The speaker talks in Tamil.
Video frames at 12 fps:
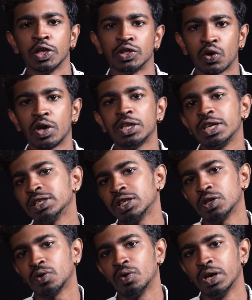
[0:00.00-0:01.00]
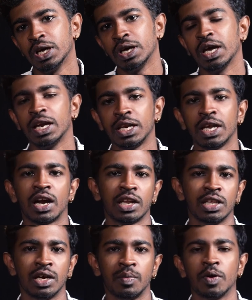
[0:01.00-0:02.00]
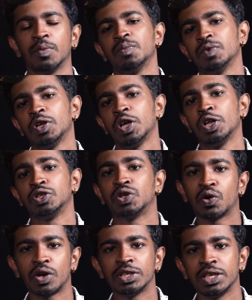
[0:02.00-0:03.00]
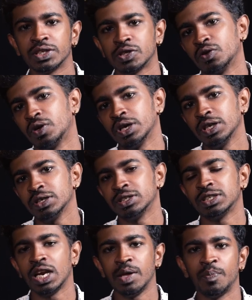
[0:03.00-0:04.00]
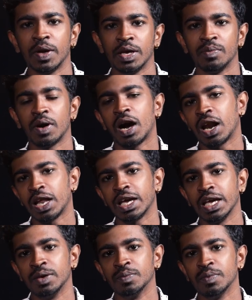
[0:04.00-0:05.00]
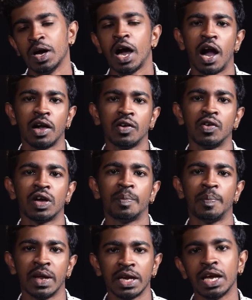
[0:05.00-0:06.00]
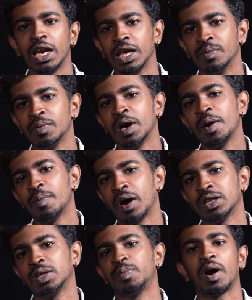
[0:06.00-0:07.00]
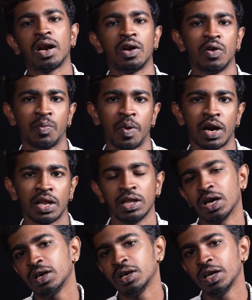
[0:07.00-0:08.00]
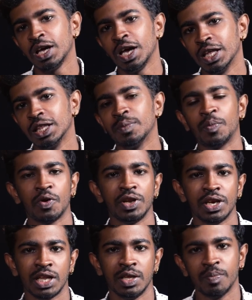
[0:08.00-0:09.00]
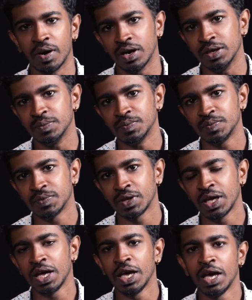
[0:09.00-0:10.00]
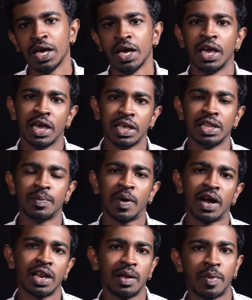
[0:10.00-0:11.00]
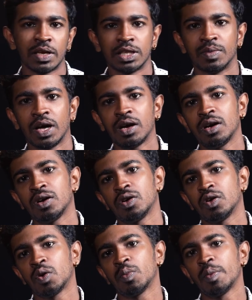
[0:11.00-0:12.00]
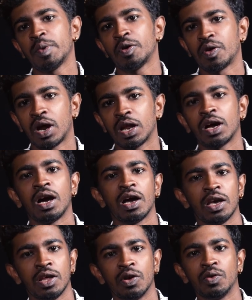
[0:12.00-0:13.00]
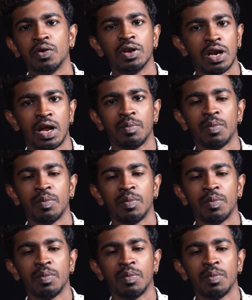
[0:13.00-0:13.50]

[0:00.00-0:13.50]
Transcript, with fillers: சோழ தேசத்துக்குள்ளே என்ட்ரி ஆனதுக்கப்புறம் சோழ தேசத்தோட செழிப்பையும் அழகையும் அங்கே இருக்க பெண்களையும் பார்த்து பாடுற ஒரு பாடல் தான் இந்த பொன்னி நதி பாடல் இந்த பாடலை பார்த்தோம்னா ரொம்பவுமே ஒரு அழகாக இருக்குன்னு நான்